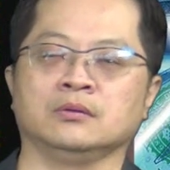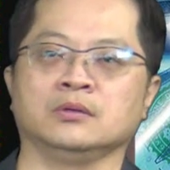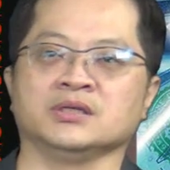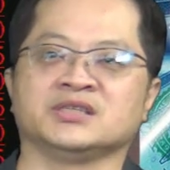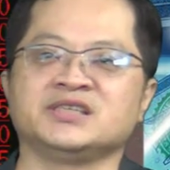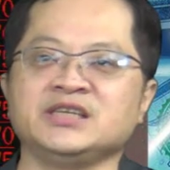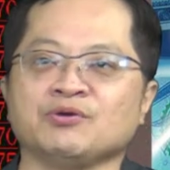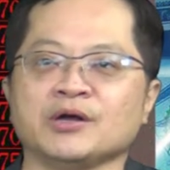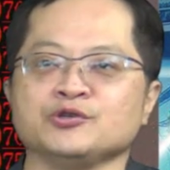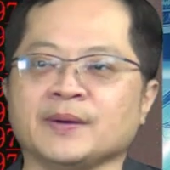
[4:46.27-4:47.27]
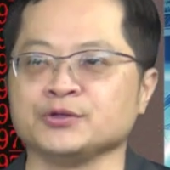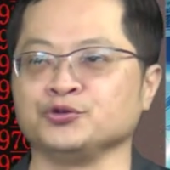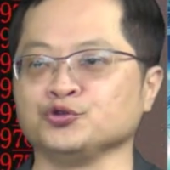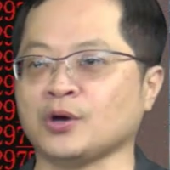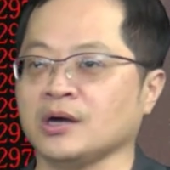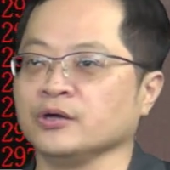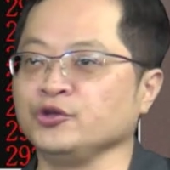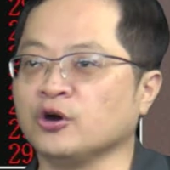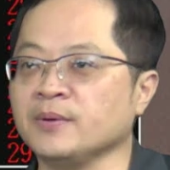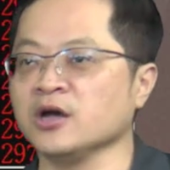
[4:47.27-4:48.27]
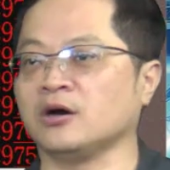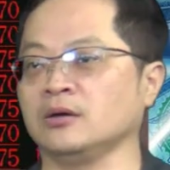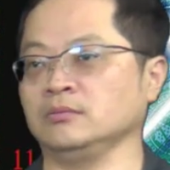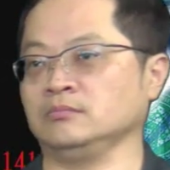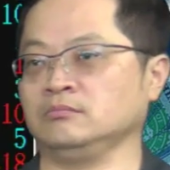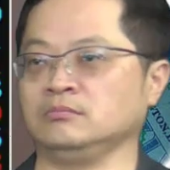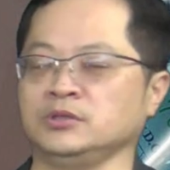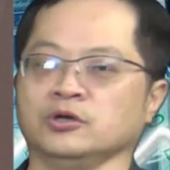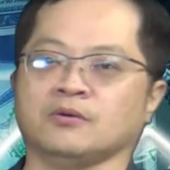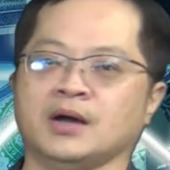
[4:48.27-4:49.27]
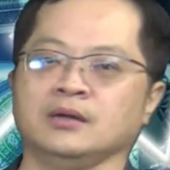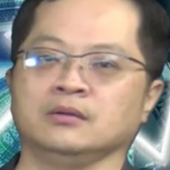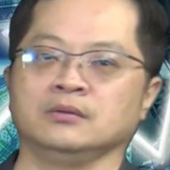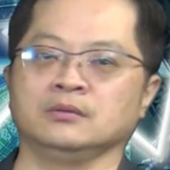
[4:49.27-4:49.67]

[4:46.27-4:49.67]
十七块去买群创，有没有？有啊！